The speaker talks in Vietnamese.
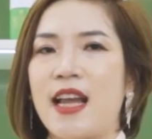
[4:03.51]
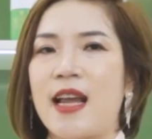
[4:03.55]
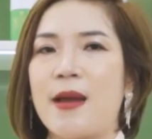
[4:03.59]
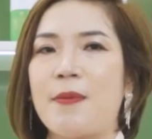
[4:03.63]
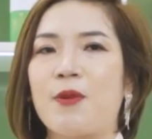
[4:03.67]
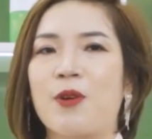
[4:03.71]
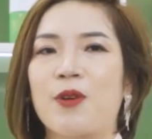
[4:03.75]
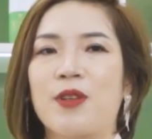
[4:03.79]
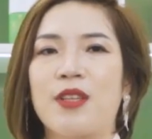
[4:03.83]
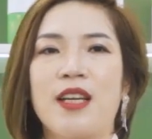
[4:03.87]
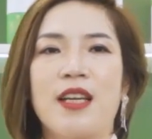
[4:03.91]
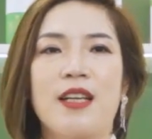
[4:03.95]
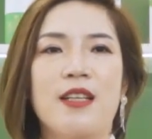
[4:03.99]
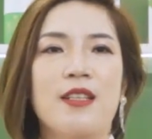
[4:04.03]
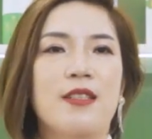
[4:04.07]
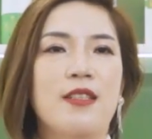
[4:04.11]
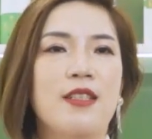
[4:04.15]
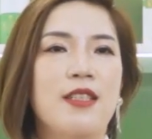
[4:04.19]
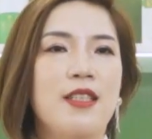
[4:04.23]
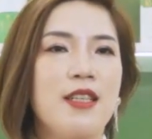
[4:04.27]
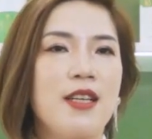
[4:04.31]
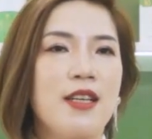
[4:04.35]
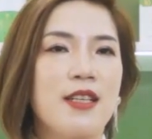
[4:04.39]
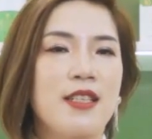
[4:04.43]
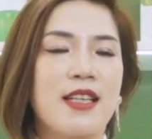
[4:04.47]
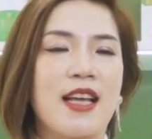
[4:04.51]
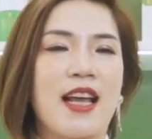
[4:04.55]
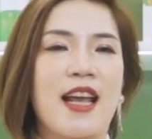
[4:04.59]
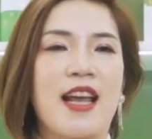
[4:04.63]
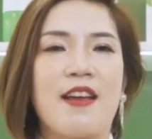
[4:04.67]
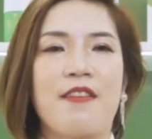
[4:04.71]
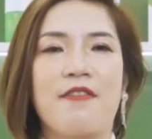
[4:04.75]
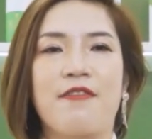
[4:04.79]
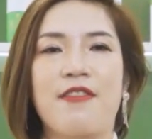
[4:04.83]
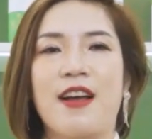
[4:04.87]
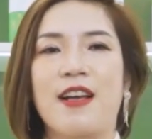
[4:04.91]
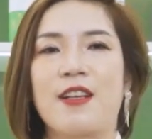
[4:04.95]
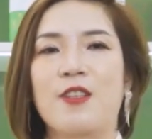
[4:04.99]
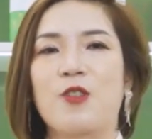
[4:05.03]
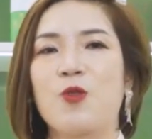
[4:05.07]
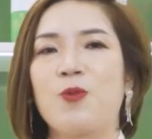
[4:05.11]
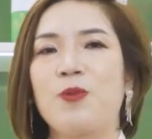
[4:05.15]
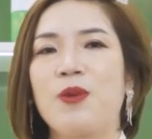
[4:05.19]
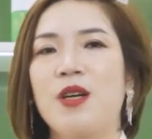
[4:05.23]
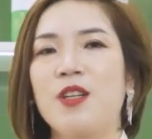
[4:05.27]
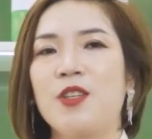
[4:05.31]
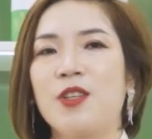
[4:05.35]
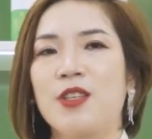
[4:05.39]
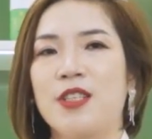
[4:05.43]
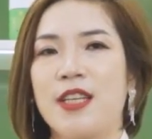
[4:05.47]
em có thể chia sẻ và giúp
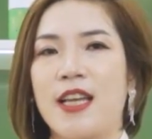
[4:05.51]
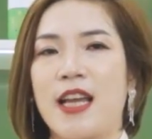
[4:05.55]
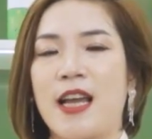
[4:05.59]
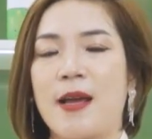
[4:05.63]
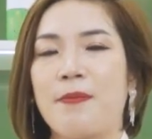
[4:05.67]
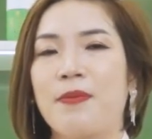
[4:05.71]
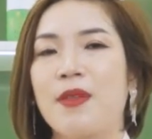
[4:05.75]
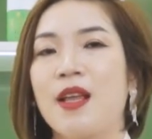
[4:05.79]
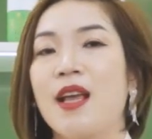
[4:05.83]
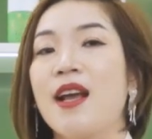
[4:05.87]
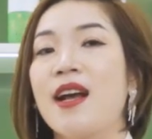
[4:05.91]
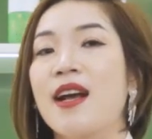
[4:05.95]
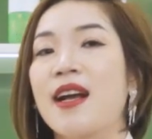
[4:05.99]
đỡ cho chị em.